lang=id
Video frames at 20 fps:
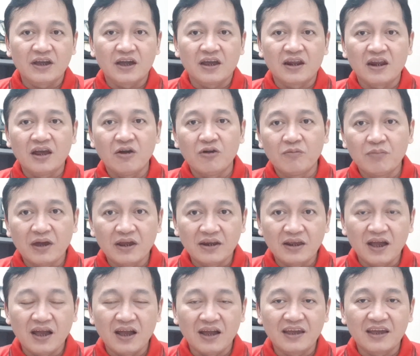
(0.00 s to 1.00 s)
karena Om
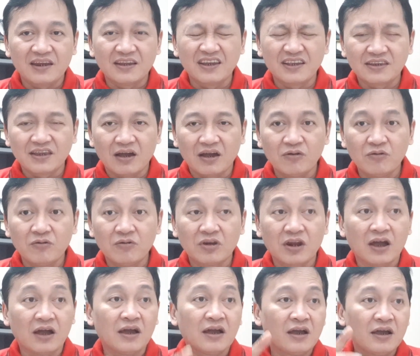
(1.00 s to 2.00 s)
Anda akhirnya tahu
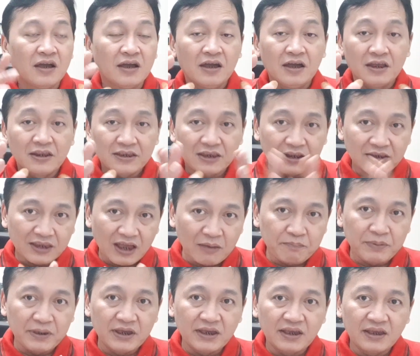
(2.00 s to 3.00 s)
nah
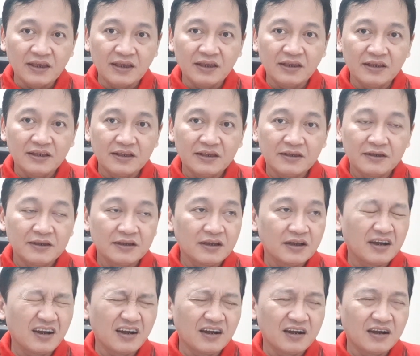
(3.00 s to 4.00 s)
tetapi
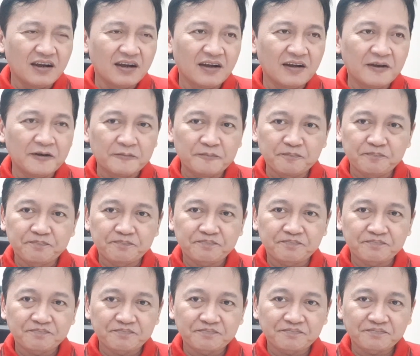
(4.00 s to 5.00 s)
uh,
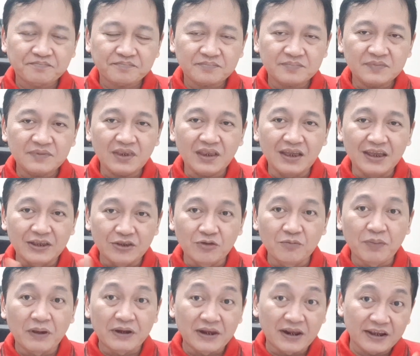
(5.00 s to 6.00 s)
itu
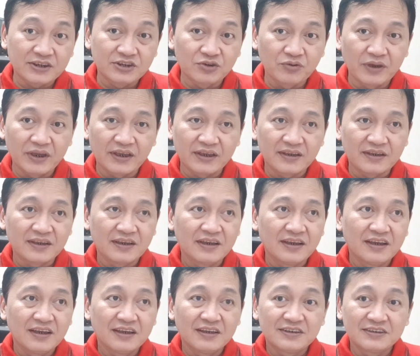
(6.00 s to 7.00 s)
pada rejuing
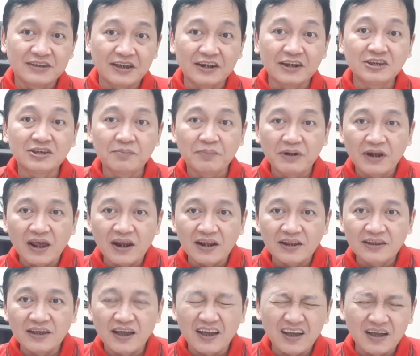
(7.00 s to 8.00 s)
jadi
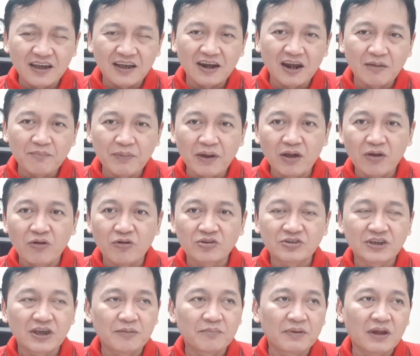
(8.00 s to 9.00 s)
sebenarnya kenapa kok
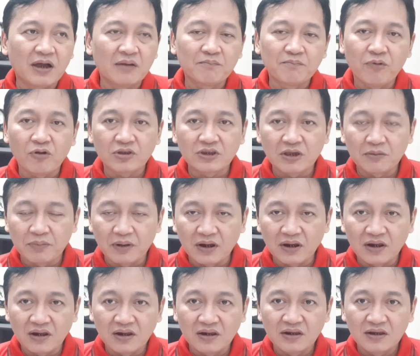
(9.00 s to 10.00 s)
saya bilang
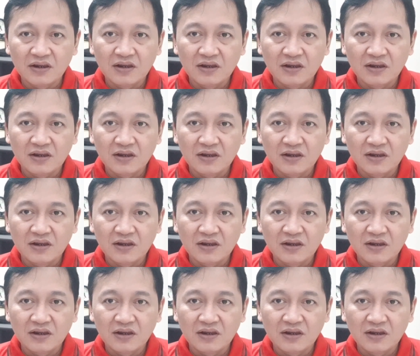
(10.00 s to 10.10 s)
portable